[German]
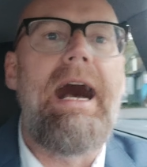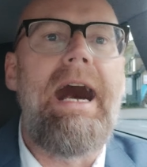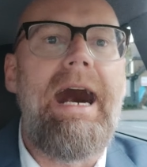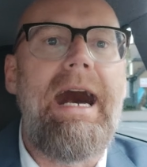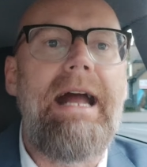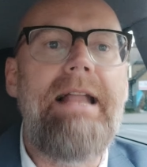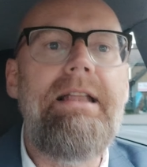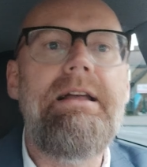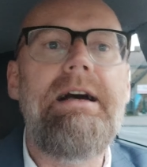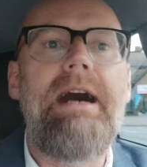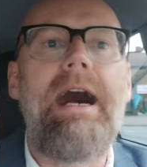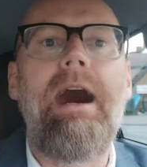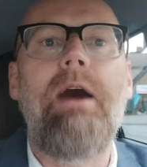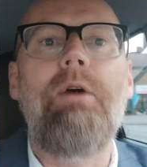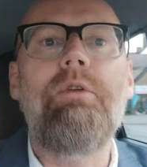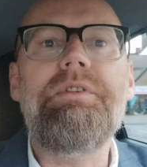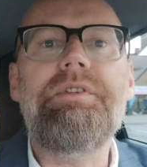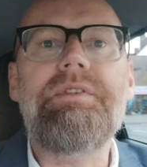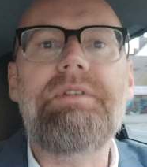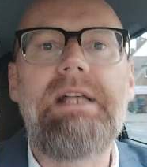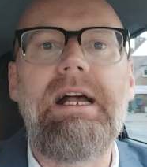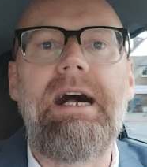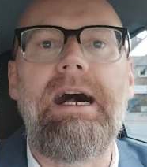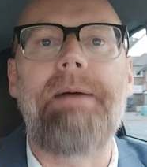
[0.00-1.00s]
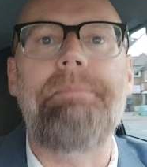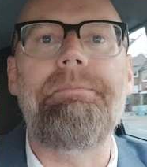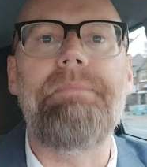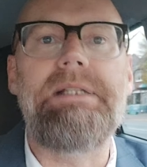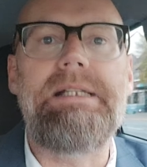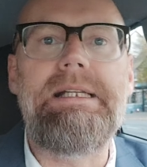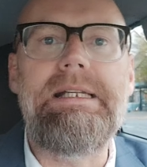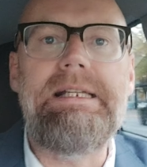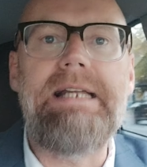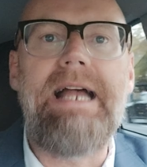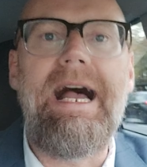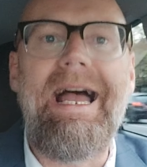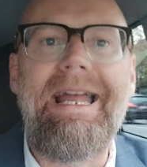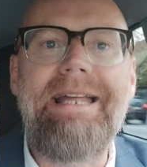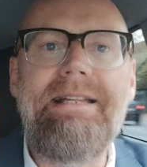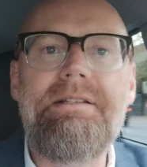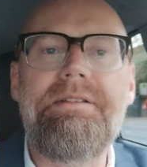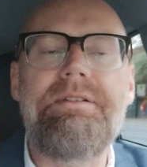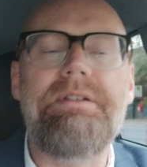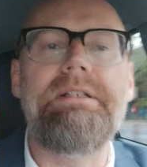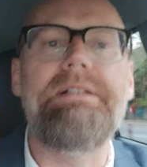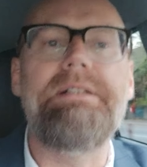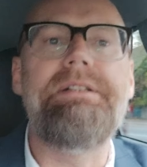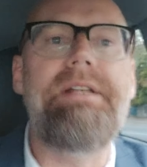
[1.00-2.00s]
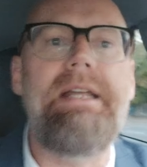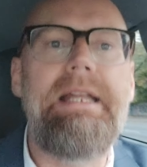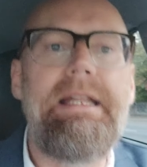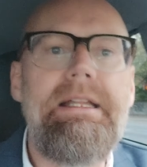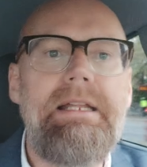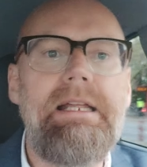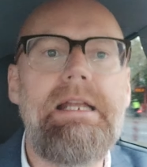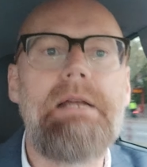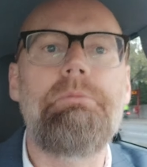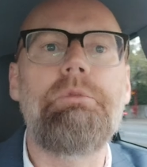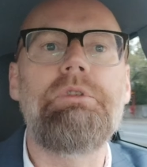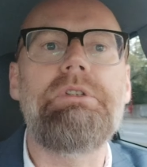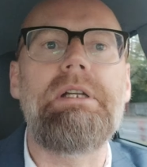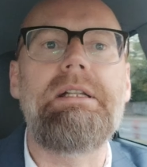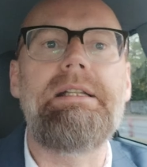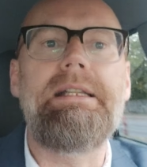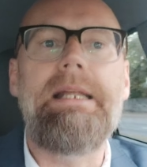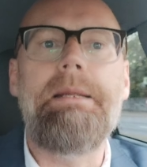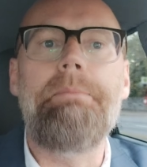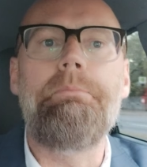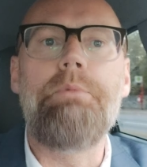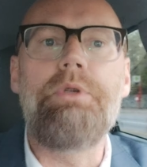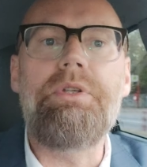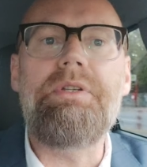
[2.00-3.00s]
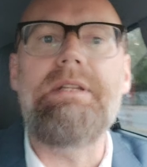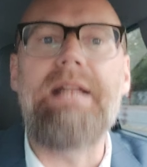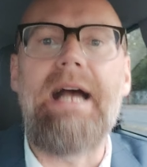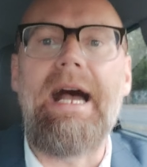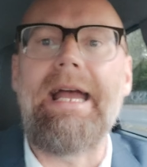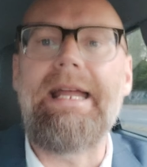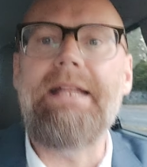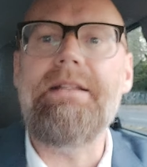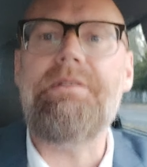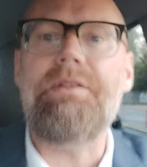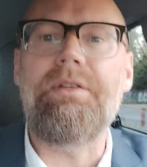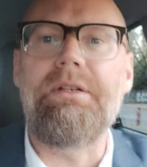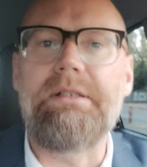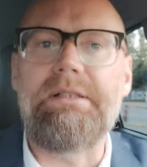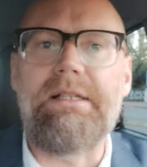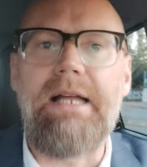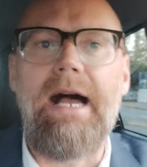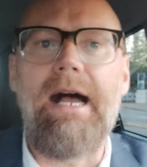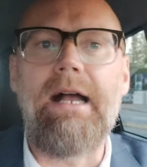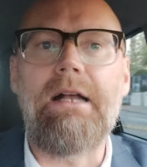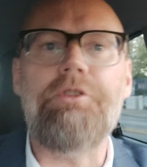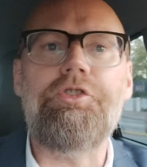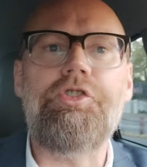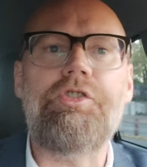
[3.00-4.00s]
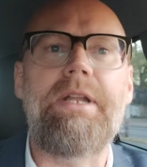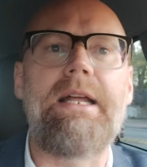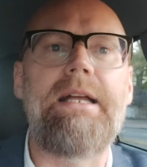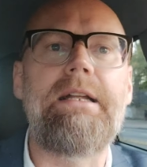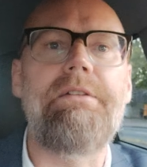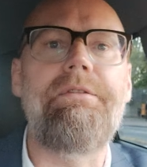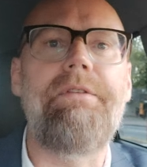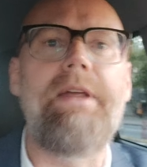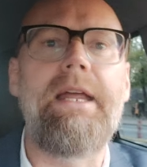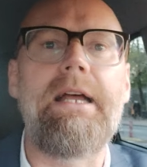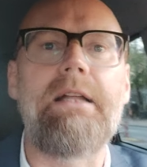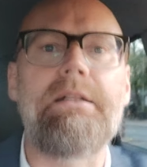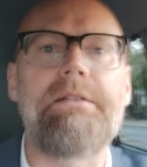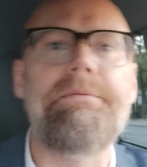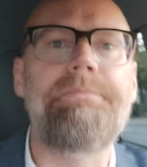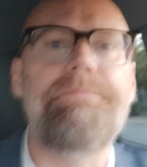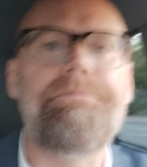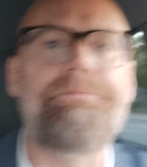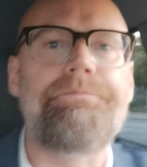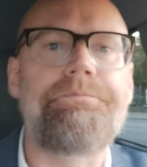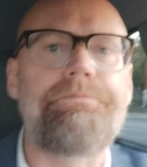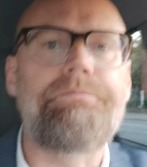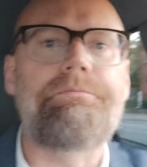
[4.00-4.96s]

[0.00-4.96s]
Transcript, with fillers: Alle Ausgaben, die ich einzeln tätige im Unternehmen, müssen einzeln dargestellt werden.